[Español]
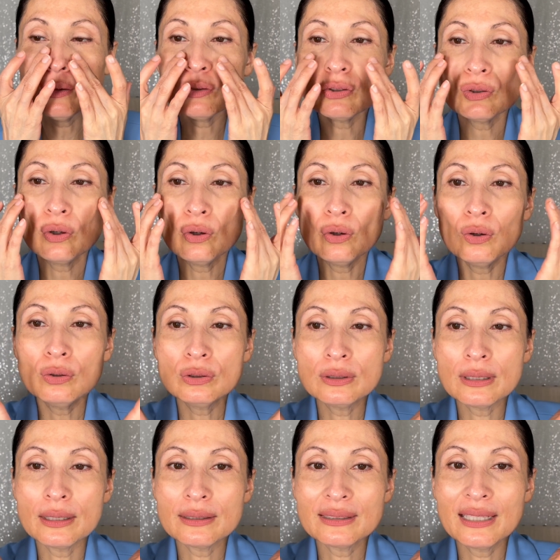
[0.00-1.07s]
los
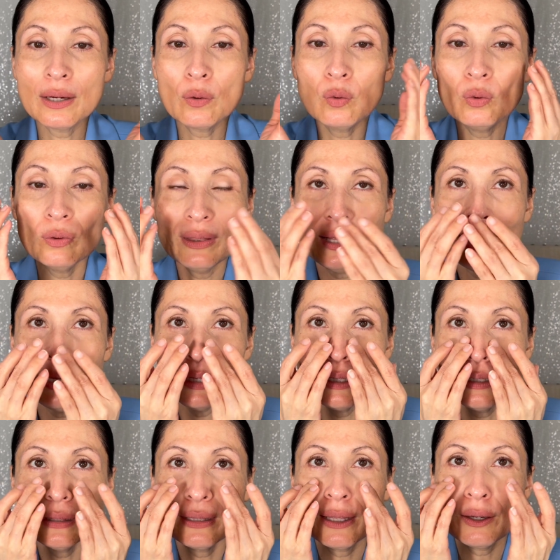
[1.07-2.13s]
ojos se hunde
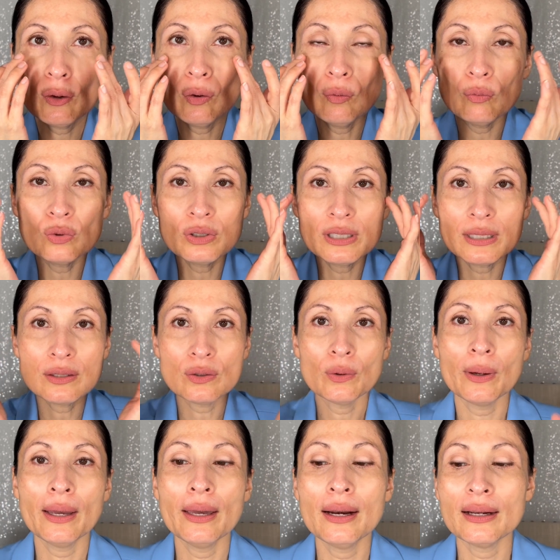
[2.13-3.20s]
y tengo muchas
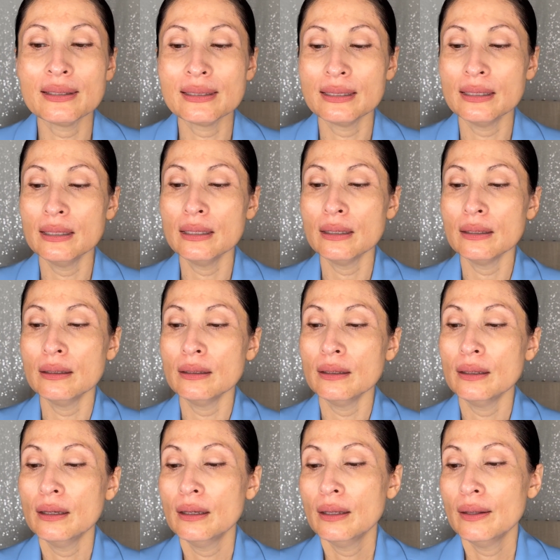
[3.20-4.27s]
ojeras y
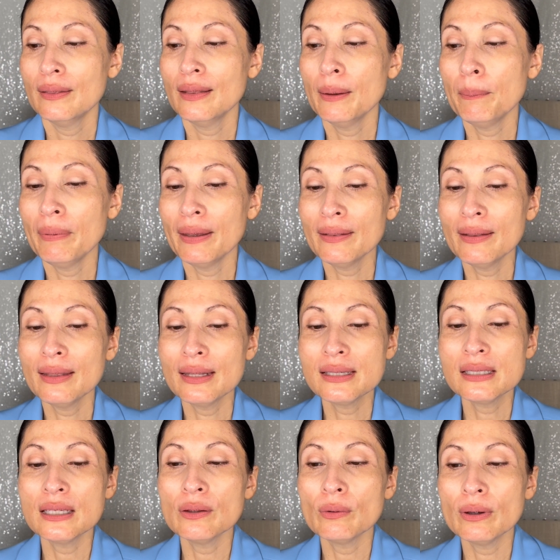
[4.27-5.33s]
depende de
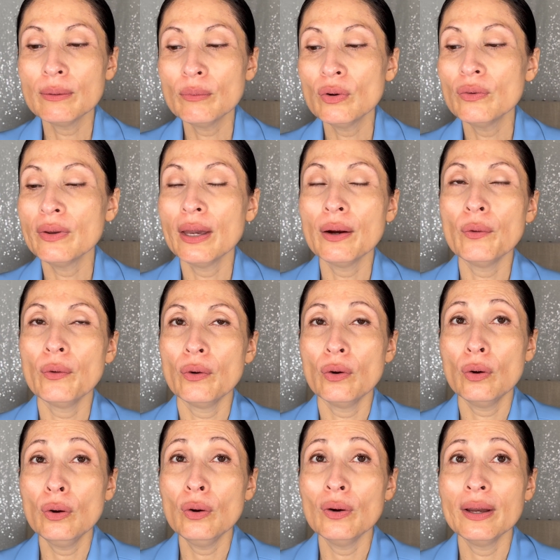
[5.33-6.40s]
si duermo bien o
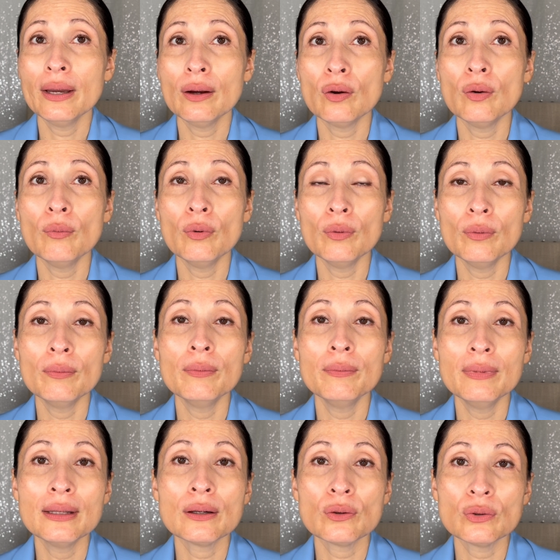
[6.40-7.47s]
no, es como
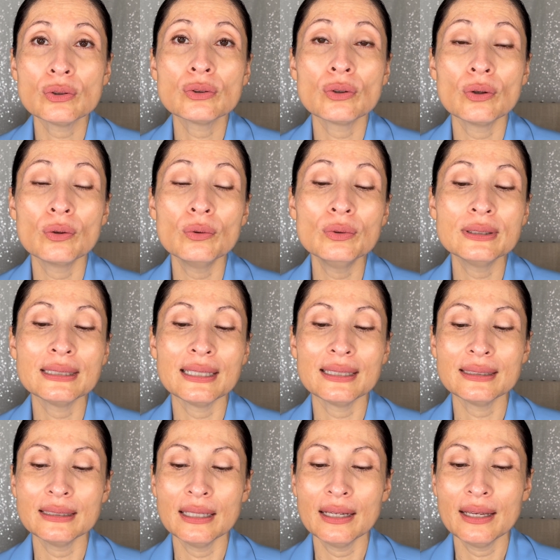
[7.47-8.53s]
mi rostro luce,
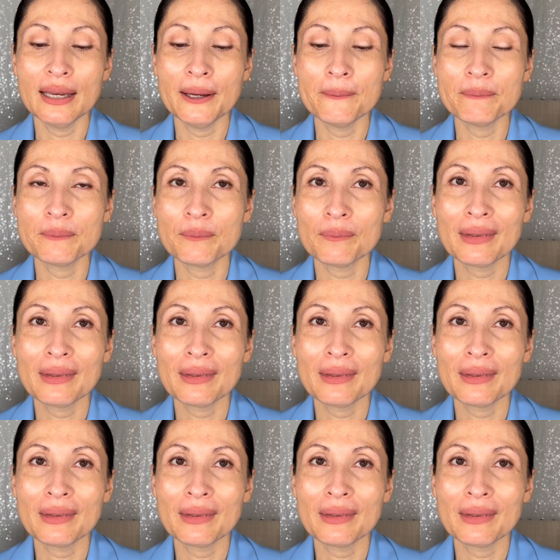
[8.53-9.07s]
así es que,